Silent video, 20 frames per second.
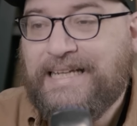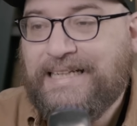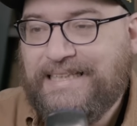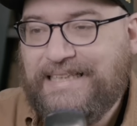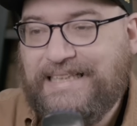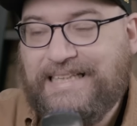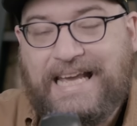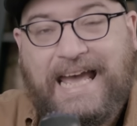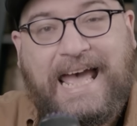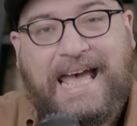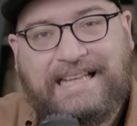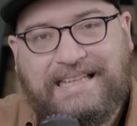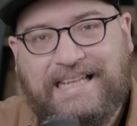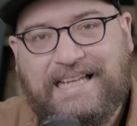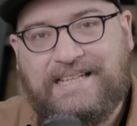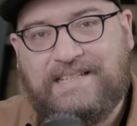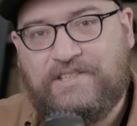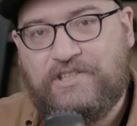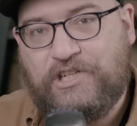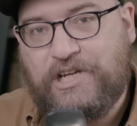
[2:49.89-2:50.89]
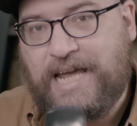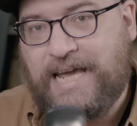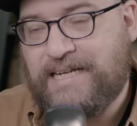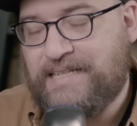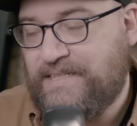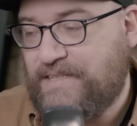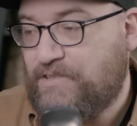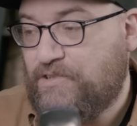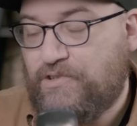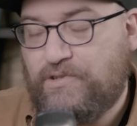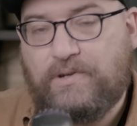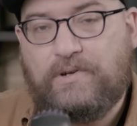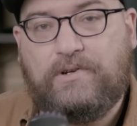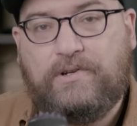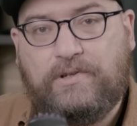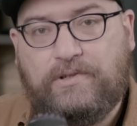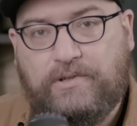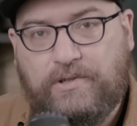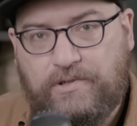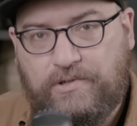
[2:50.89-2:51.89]
qui attend Jax sur
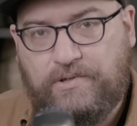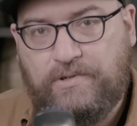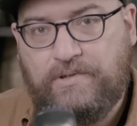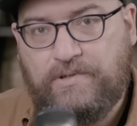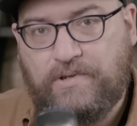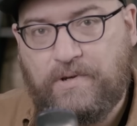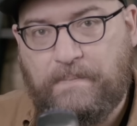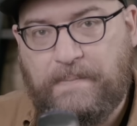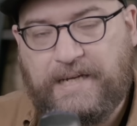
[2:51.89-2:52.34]
le dessus de son